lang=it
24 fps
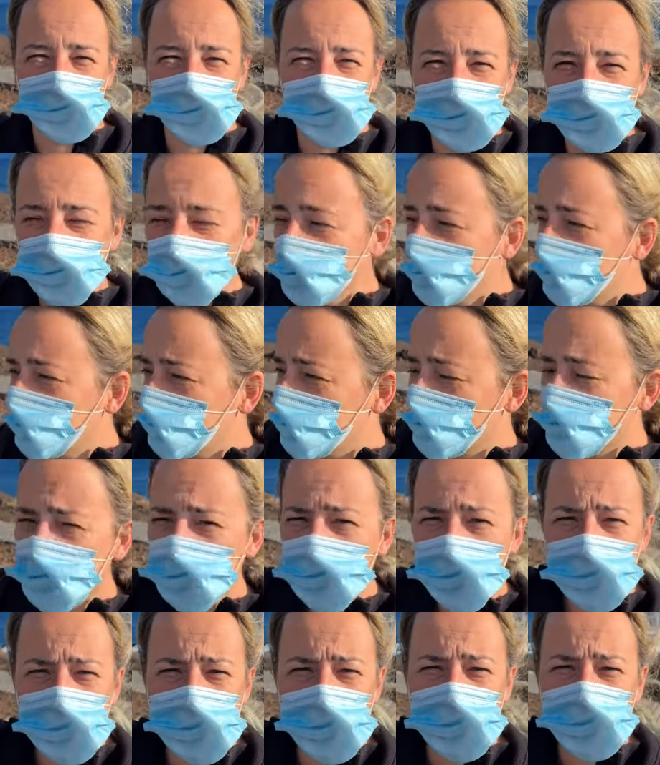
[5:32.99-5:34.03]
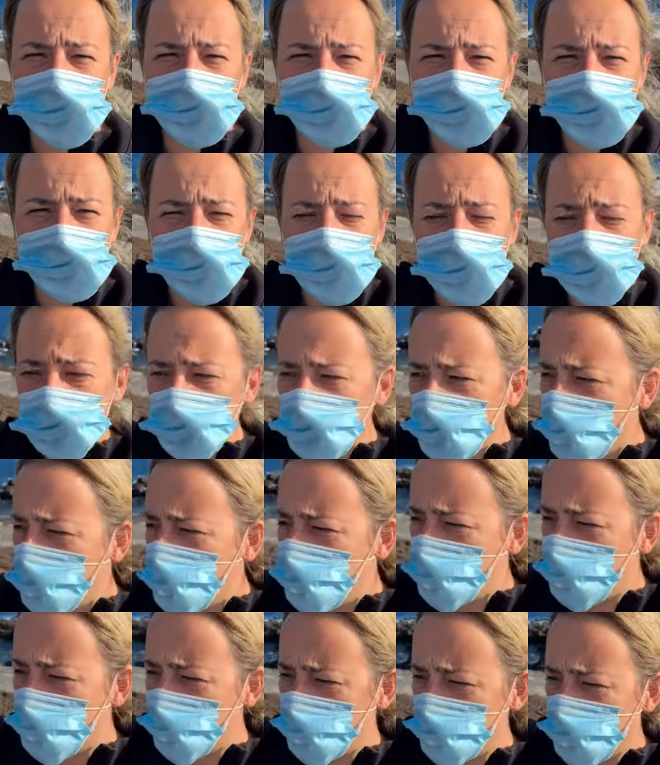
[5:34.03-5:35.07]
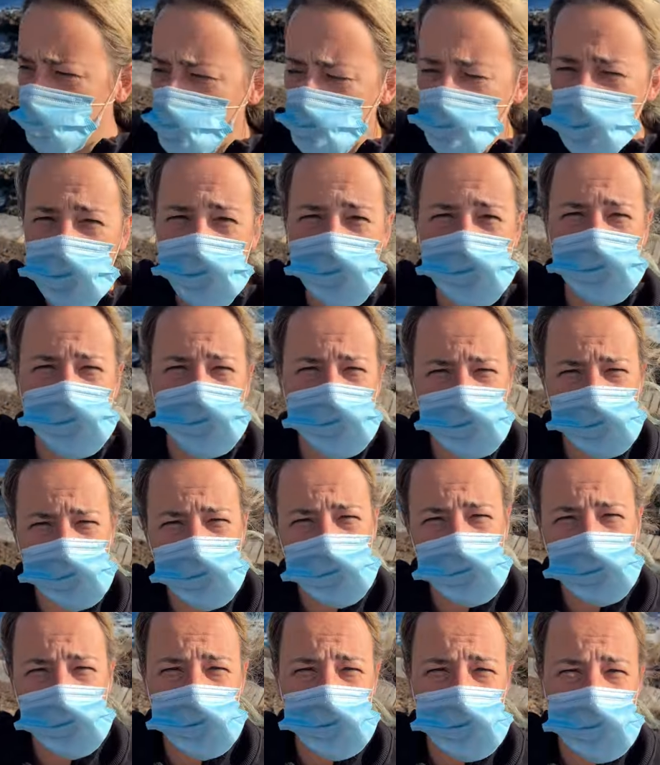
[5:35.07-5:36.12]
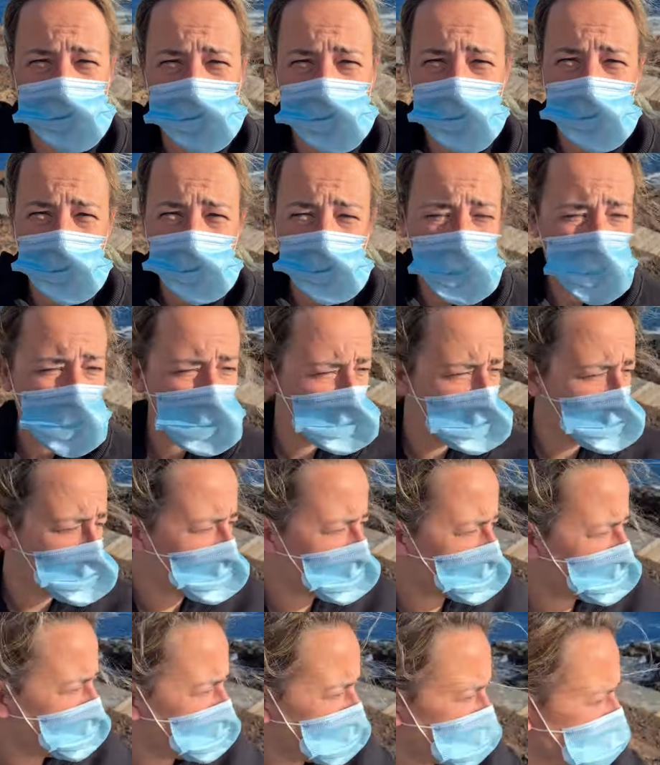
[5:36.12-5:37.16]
No, veramente, ragazzi, la, guarda, lì abbiamo fatto vedere la spiaggia, per cui